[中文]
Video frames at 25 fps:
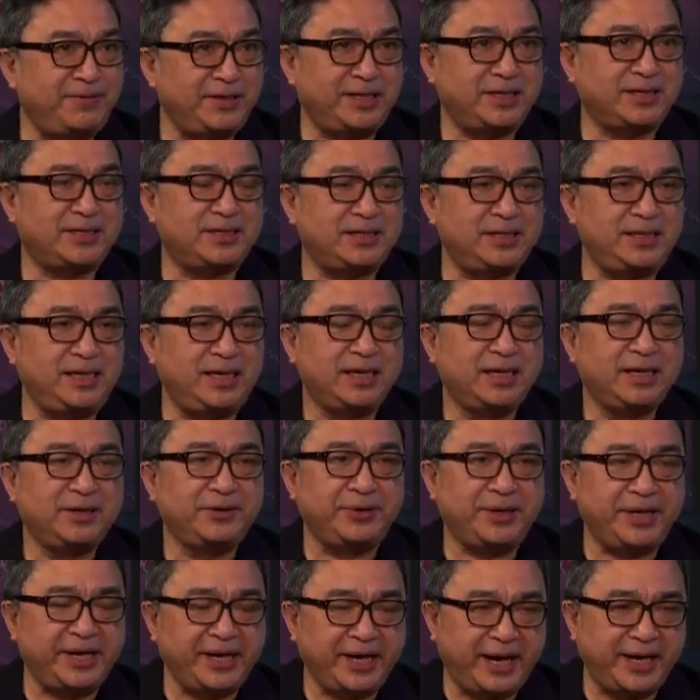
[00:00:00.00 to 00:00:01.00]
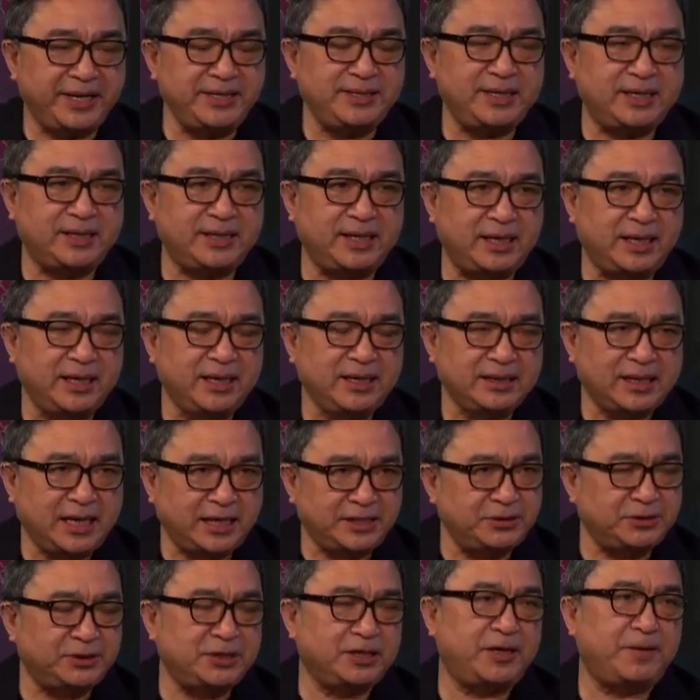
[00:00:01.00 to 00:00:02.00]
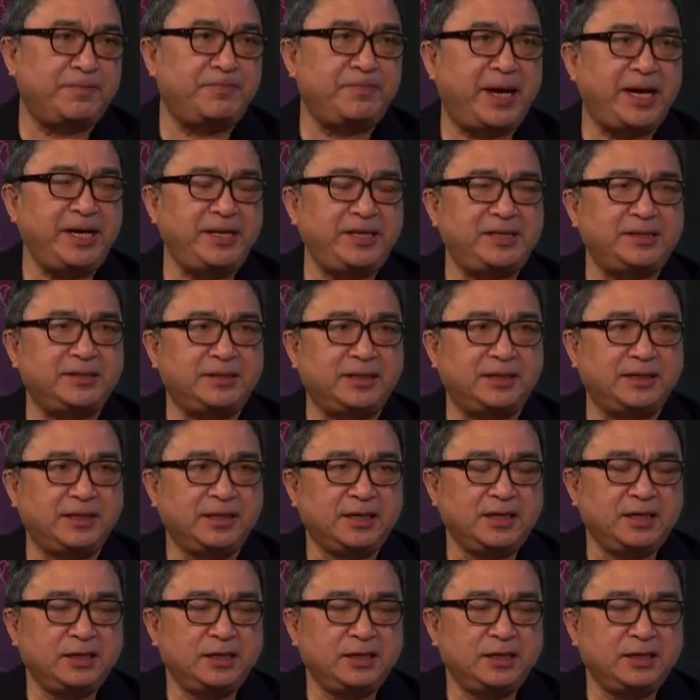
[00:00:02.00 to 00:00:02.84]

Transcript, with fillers: 不可思议，原因很简单，他就是个媒体人。